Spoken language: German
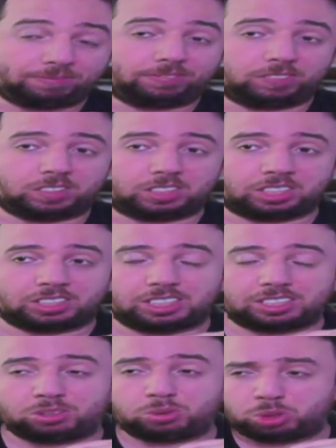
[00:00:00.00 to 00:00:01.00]
dass
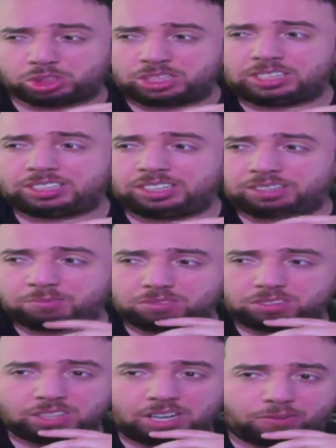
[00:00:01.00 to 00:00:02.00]
das so schnell
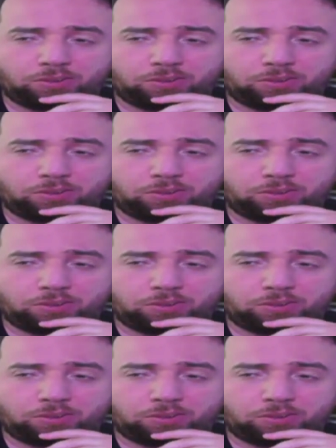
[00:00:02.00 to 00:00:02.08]
ging nach fünf